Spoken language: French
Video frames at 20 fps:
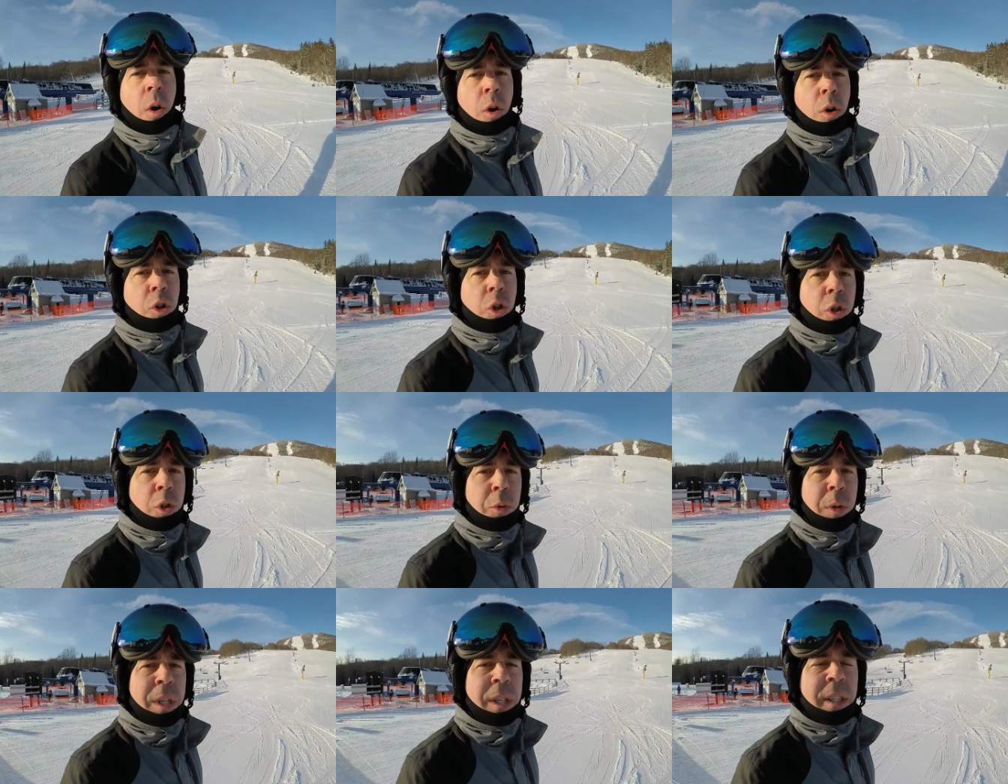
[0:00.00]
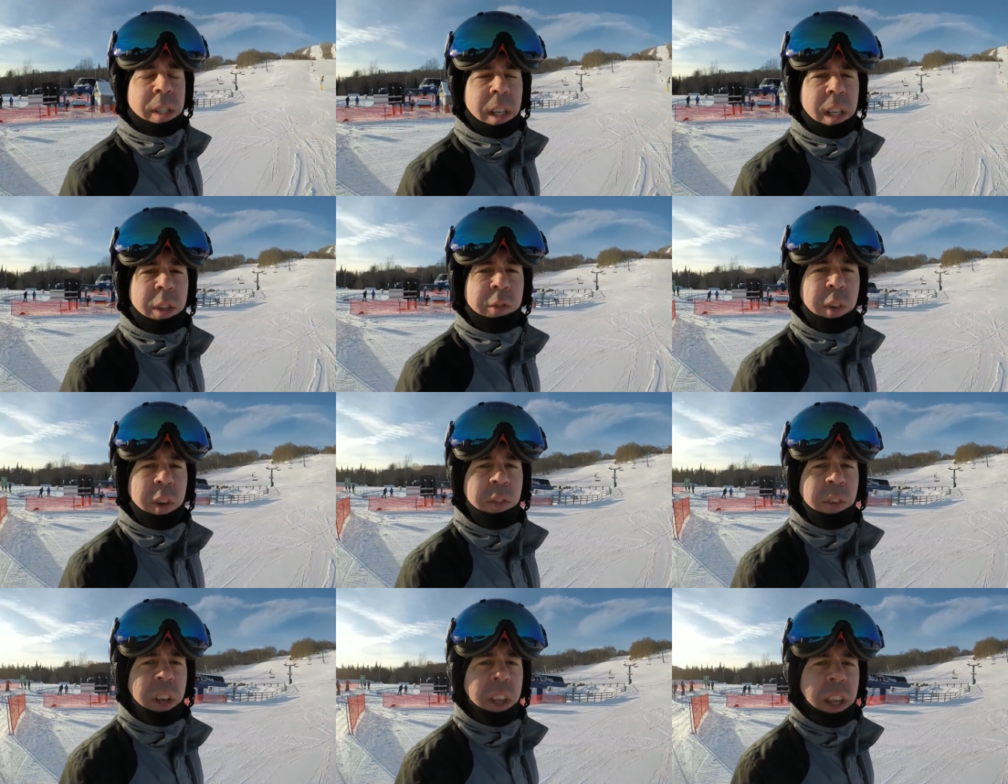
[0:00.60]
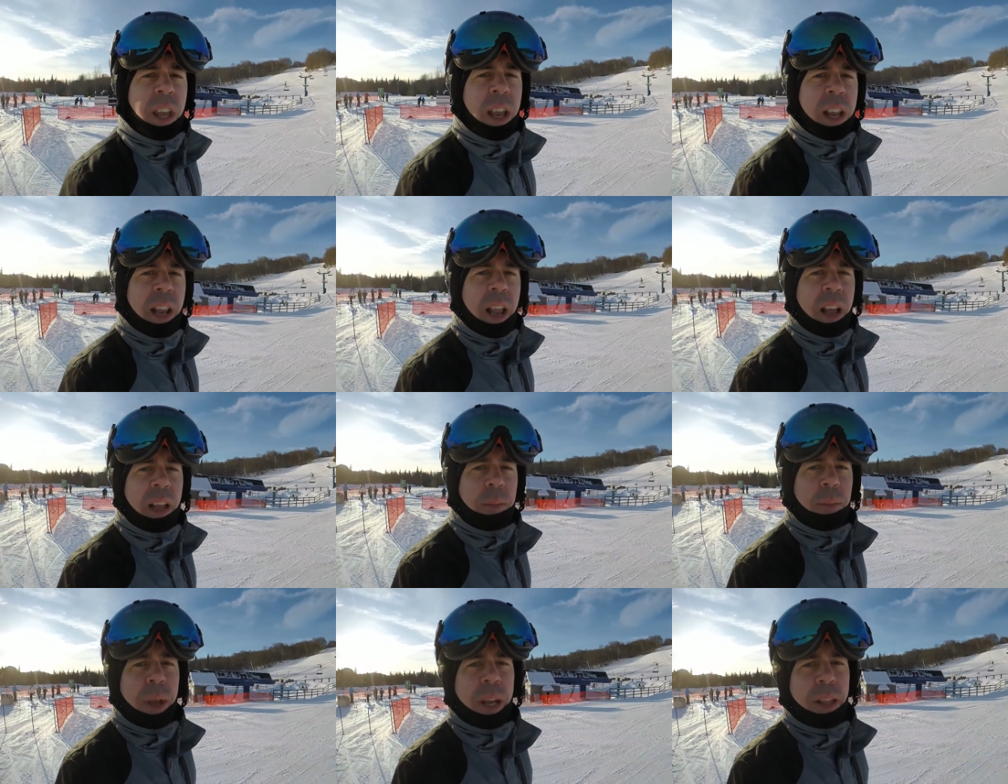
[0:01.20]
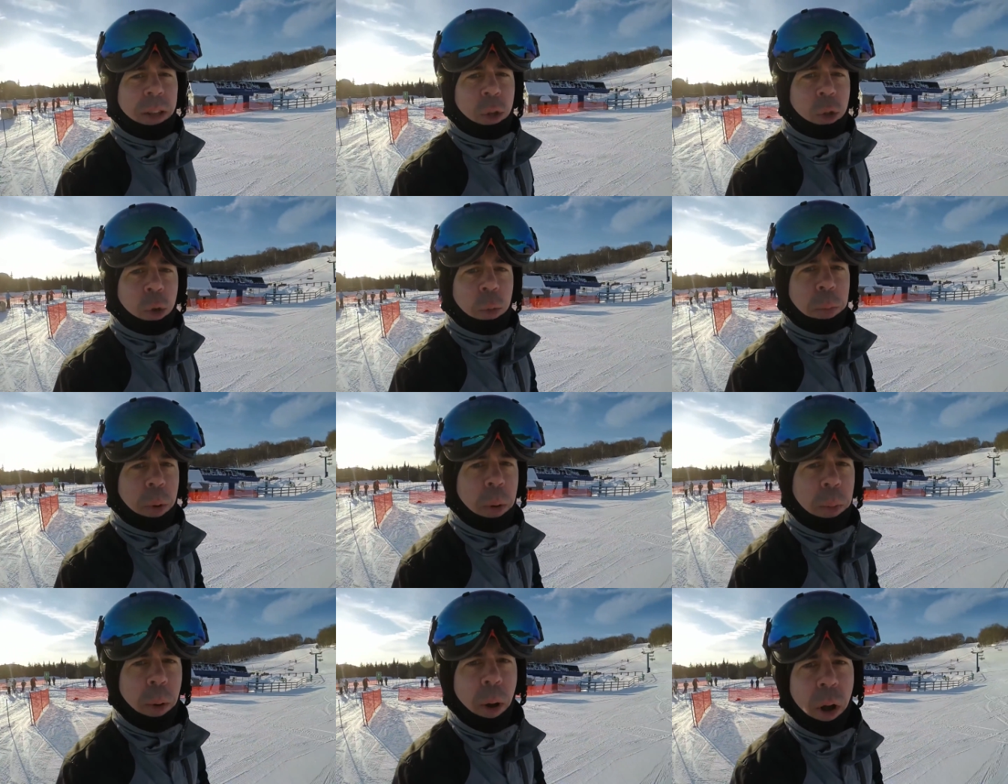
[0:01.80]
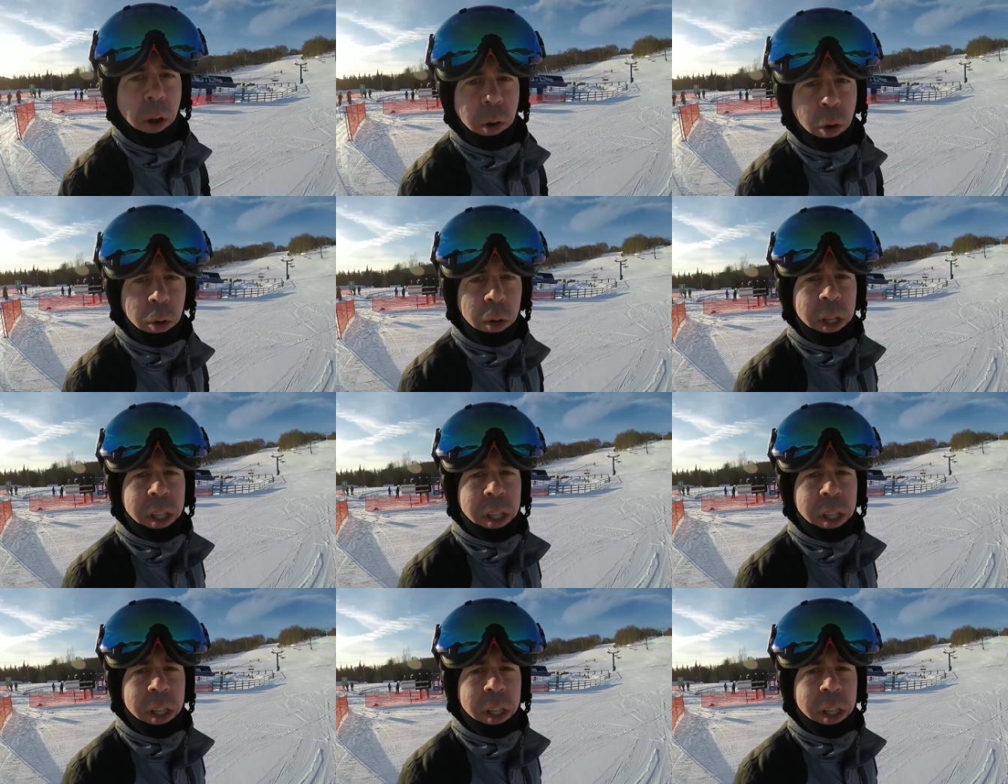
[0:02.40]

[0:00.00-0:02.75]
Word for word: Aujourd'hui, 6 février, lendemain de Super Bowl,